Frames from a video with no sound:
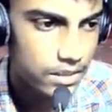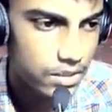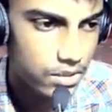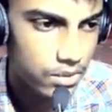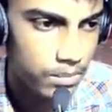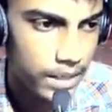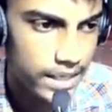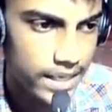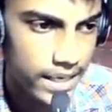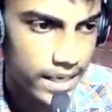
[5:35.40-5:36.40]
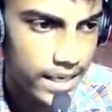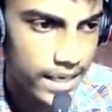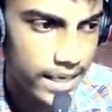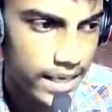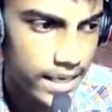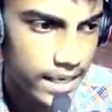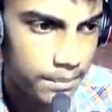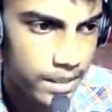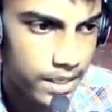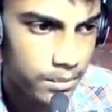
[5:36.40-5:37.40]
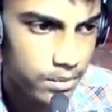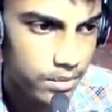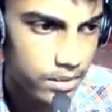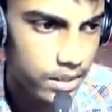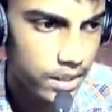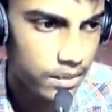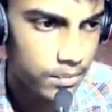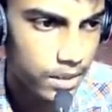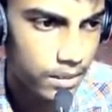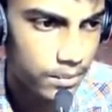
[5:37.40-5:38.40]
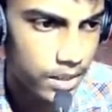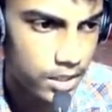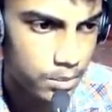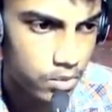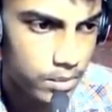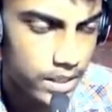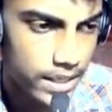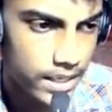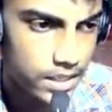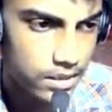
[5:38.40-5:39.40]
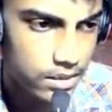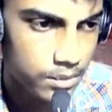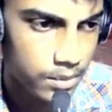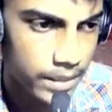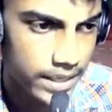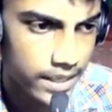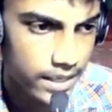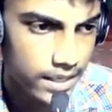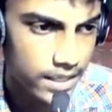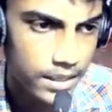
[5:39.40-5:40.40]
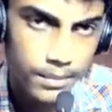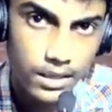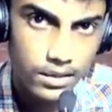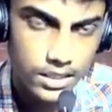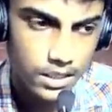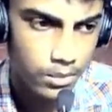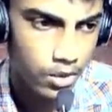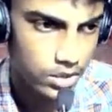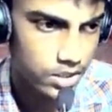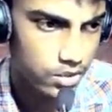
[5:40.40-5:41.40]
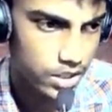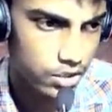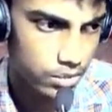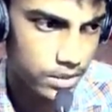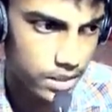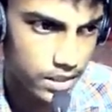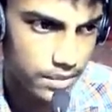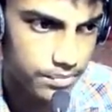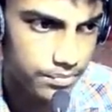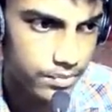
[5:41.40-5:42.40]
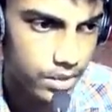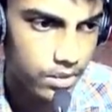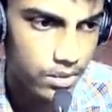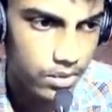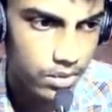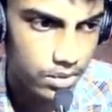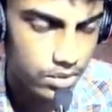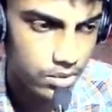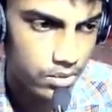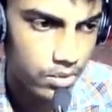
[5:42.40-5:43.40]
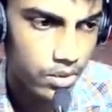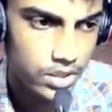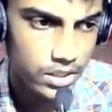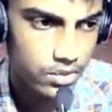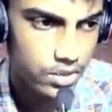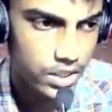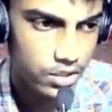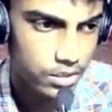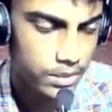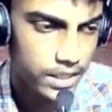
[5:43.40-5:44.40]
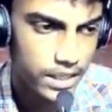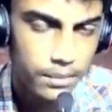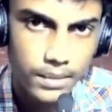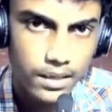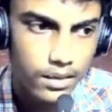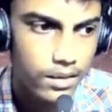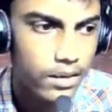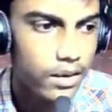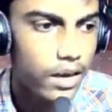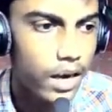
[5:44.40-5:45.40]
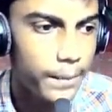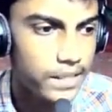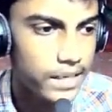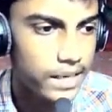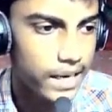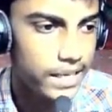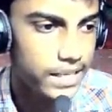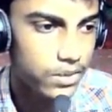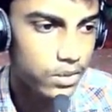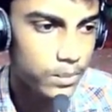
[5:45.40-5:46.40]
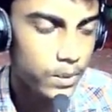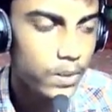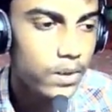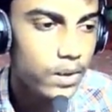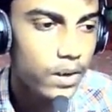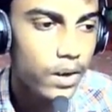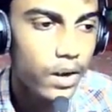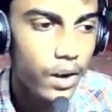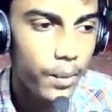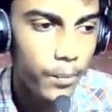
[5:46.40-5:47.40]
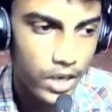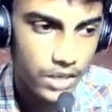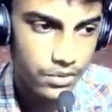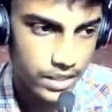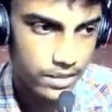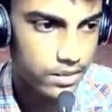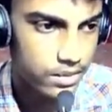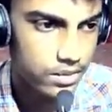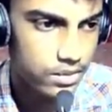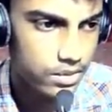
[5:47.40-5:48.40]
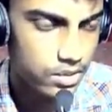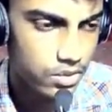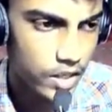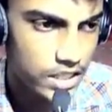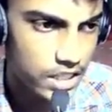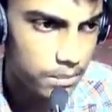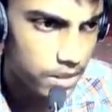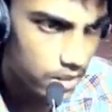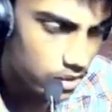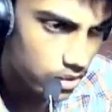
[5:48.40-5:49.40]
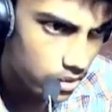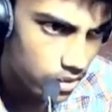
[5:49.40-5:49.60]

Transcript: সো মাইকেলকে আমরা নেব নিয়ে আমরা আবার আসবো আমাদের গ্যারেজে এবং মাইকেলকে নিয়ে আমরা যাব লস অ্যান্ডোস কাস্টমের দিকে সো লস অ্যান্ডোস কাস্টমে গিয়ে আমরা আমাদের গাড়িটা করব মডিফাই সো আজকে এমনিতেও